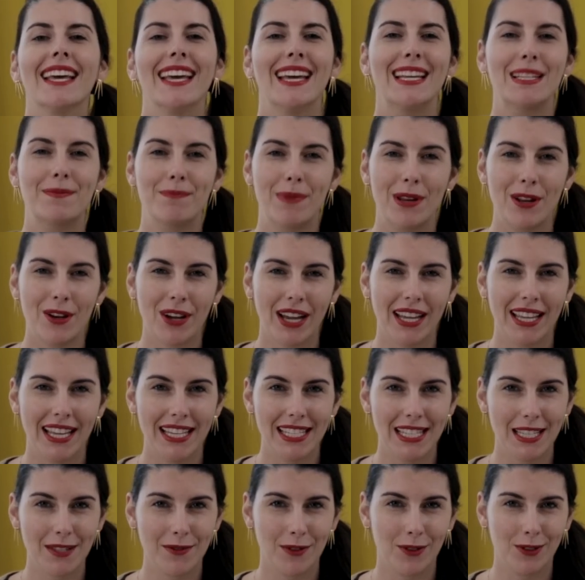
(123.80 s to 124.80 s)
Espero que
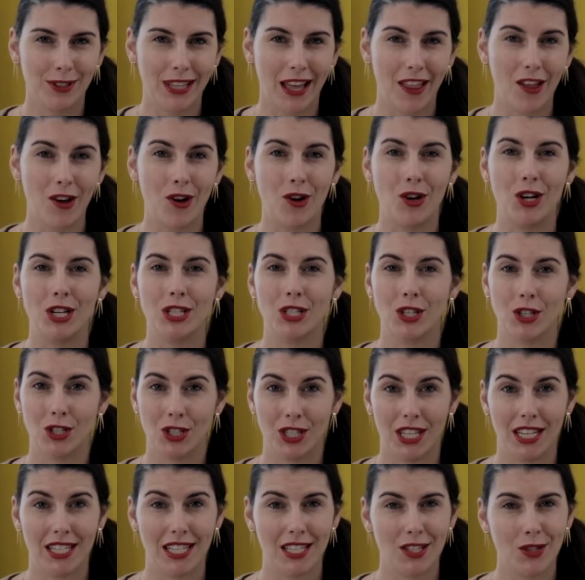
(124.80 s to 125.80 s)
hayáis disfrutado con
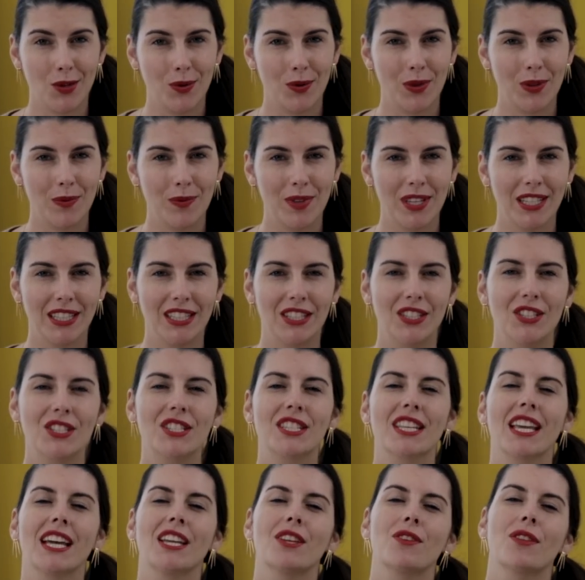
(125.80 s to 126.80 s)
estos tres
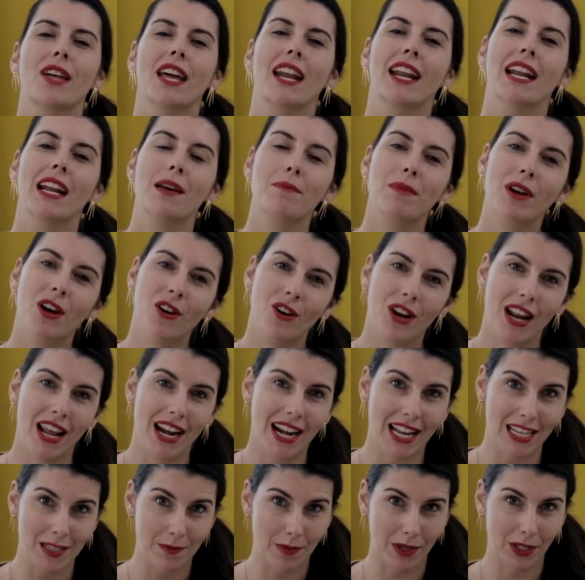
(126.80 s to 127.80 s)
descubrimientos que ayudarán a
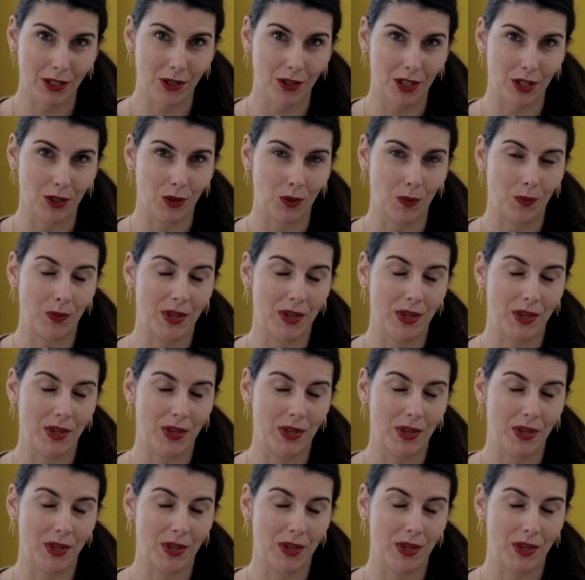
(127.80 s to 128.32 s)
mejorar el aspecto de tu